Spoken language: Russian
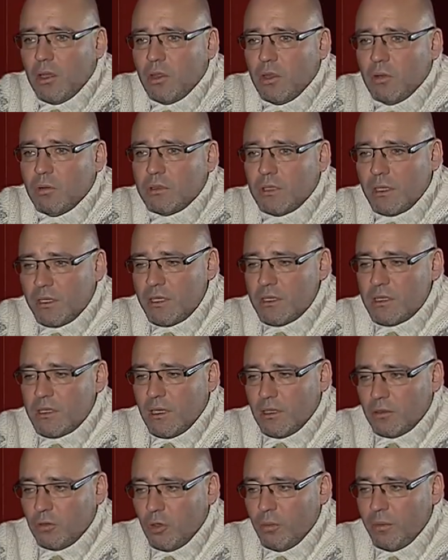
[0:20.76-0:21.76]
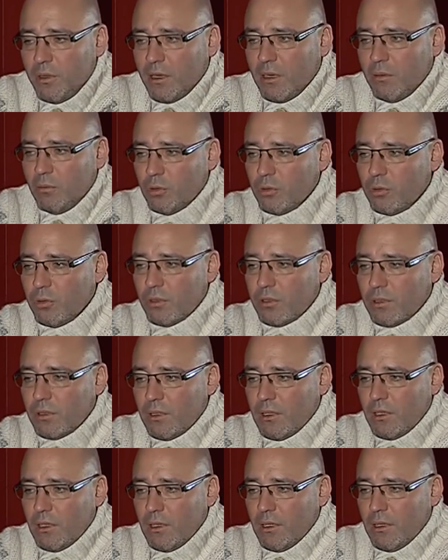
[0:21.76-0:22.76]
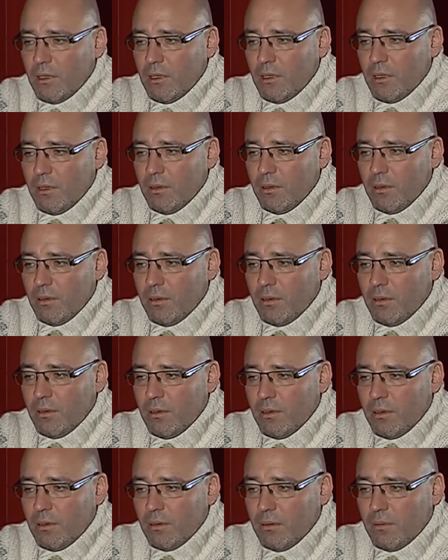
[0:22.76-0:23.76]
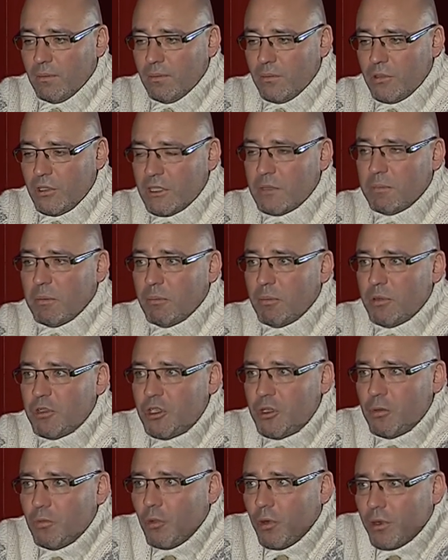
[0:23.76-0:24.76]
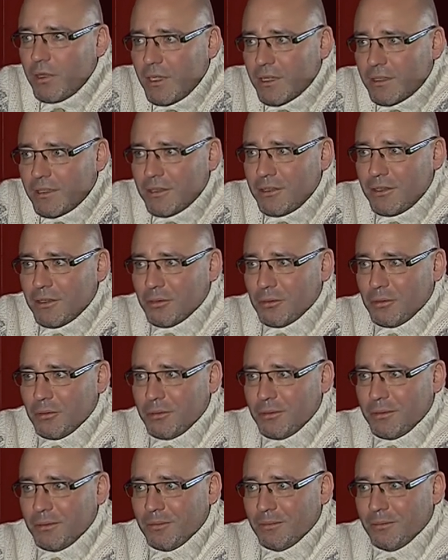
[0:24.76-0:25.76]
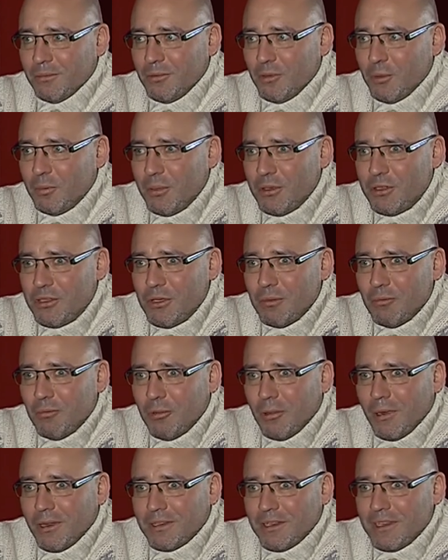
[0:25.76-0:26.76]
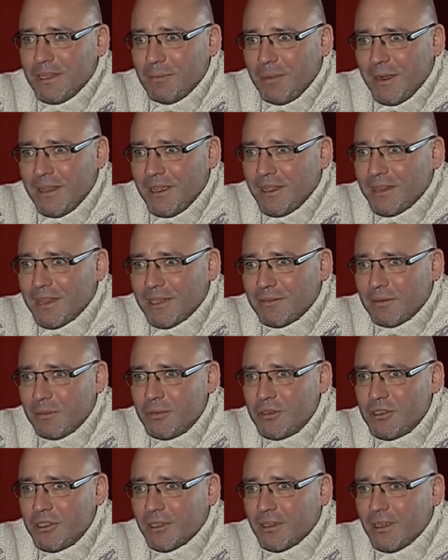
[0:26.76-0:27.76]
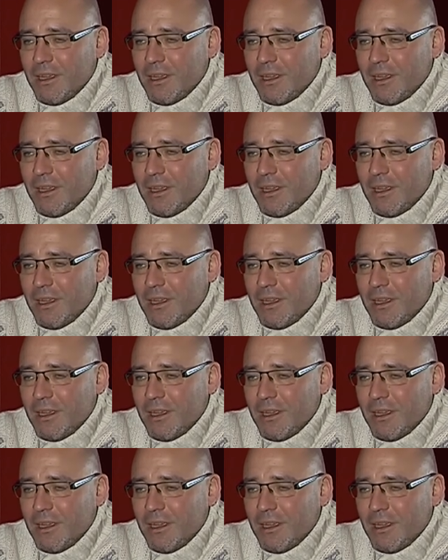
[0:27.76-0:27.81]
но вот артисты, которые у меня работают, сейчас э, почему они это делают? Ну почему? Это непонятно вообще